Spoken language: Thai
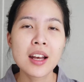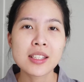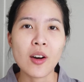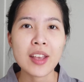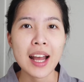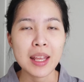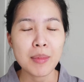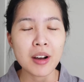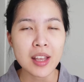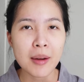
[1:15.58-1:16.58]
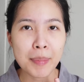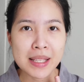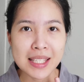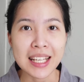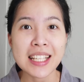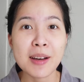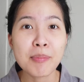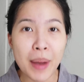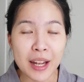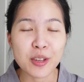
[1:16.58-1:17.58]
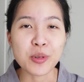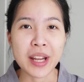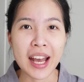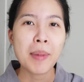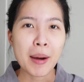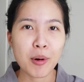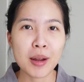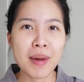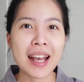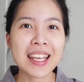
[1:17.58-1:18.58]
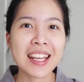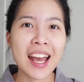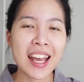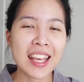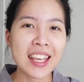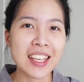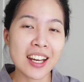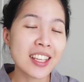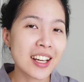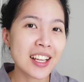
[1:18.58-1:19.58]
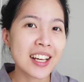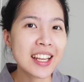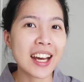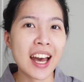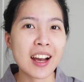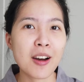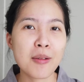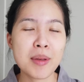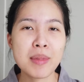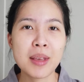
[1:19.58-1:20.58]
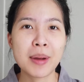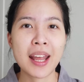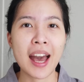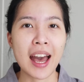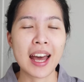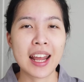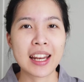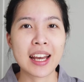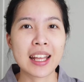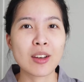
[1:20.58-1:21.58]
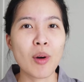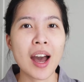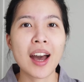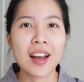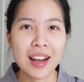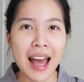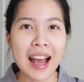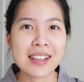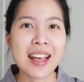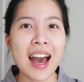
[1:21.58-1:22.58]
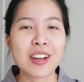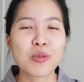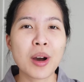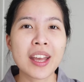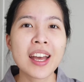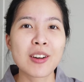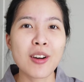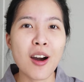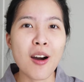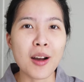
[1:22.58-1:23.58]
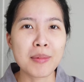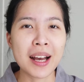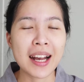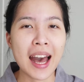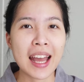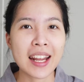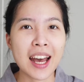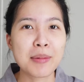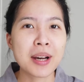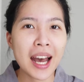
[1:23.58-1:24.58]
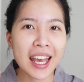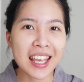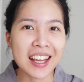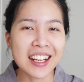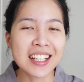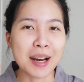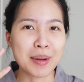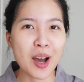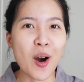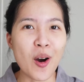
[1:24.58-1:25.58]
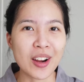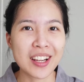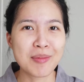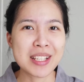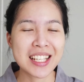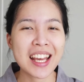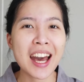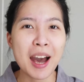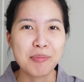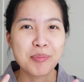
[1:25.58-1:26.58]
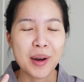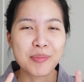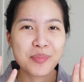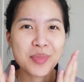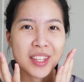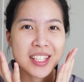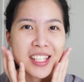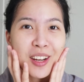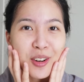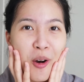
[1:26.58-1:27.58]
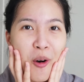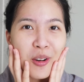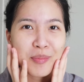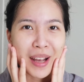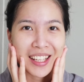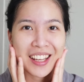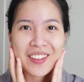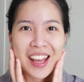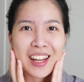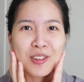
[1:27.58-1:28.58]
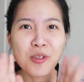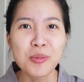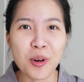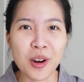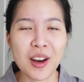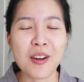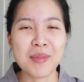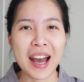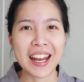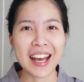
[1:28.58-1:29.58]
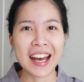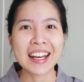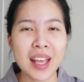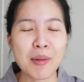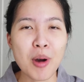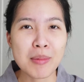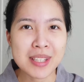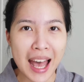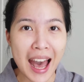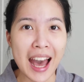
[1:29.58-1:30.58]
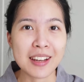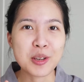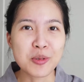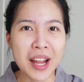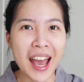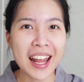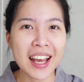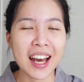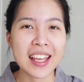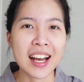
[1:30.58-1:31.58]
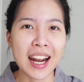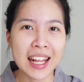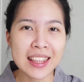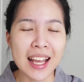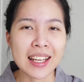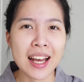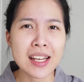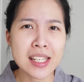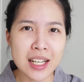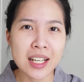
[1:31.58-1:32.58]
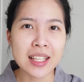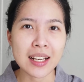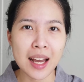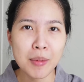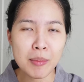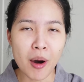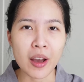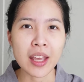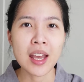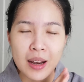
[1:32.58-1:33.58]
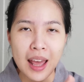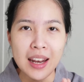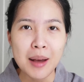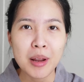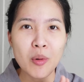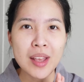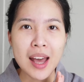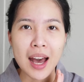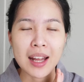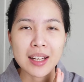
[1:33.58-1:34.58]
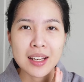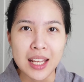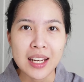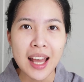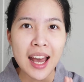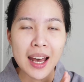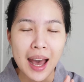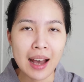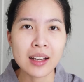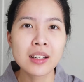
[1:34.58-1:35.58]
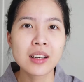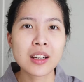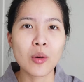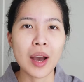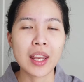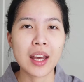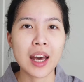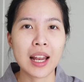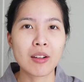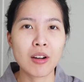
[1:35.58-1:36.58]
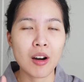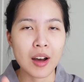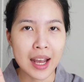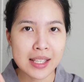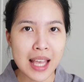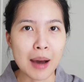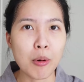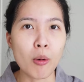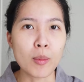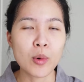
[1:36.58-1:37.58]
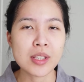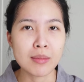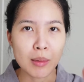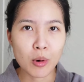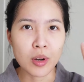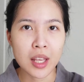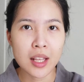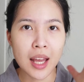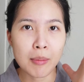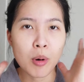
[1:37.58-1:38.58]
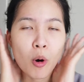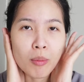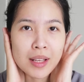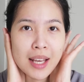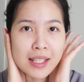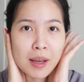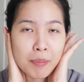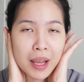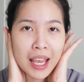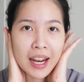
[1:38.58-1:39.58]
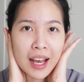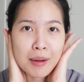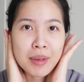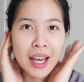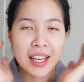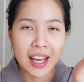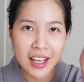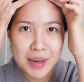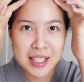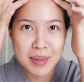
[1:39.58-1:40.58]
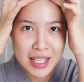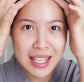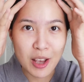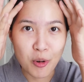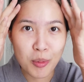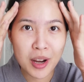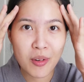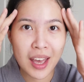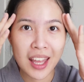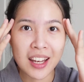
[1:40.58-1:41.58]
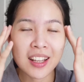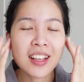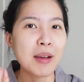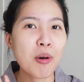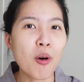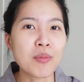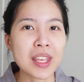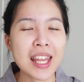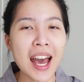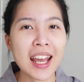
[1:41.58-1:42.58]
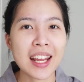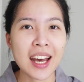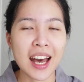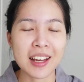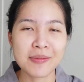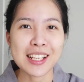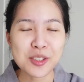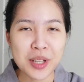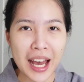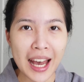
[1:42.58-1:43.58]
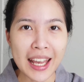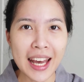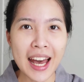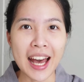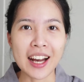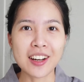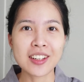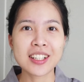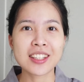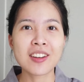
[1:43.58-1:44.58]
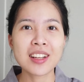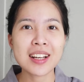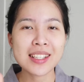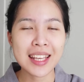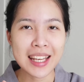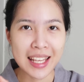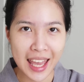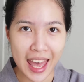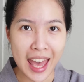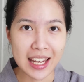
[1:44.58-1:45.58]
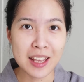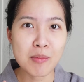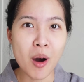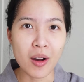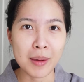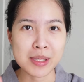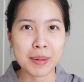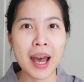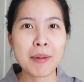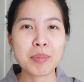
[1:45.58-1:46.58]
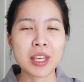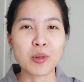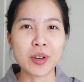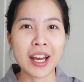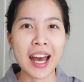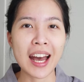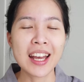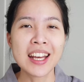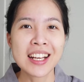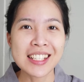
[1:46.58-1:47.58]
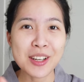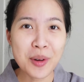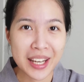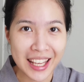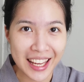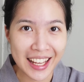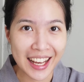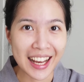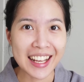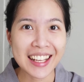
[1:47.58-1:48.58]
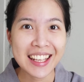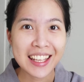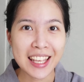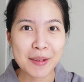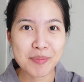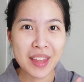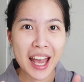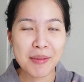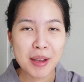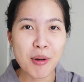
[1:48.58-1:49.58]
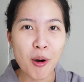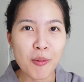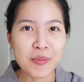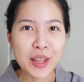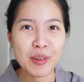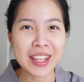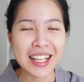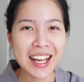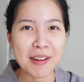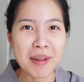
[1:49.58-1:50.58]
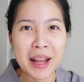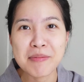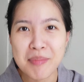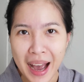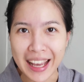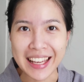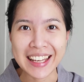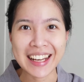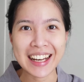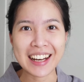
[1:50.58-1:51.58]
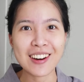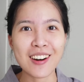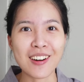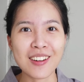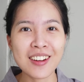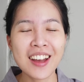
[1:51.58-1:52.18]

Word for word: 2ออย่างนี้มันก็ยังเป็นสิ่งที่จำเป็นอยู่นะผักผลไม้กินให้เยอะ ๆ เลยนะคะ ก็ไม่มีปัญหาอะไรนะคะ แต่ว่าล้างให้สะอาดด้วย แล้วก็ออกกำลังกายนะคะ เพื่อให้เหงื่อมันออก มันจะได้ขับแบบเชื้อโรคแบคทีเรียในรูขุมขนเราออกมานะคะ ทำความสะอาดผิวหน้านะคะ อย่างใครที่แต่งหน้าเยอะๆแต่งหน้าบ่อย ๆ แนะนำเลยว่าอย่าทิ้งหน้าค้างคืนเอาไว้นะคะ แล้วก็ให้สระผมด้วยสำหรับคนที่ทำผมและใส่สเปรย์นะคะไม่งั้นเนี่ยมันจะมีสิวบริเวณไรผมนี้ได้นะคะ และสุดท้ายค่ะก็คือต้องเลือกสกินแคร์ที่เหมาะกับสภาพผิวนะคะซึ่งวันนี้นะคะกิฟได้ไปพบนวัตกรรมอันใหม่นะคะของ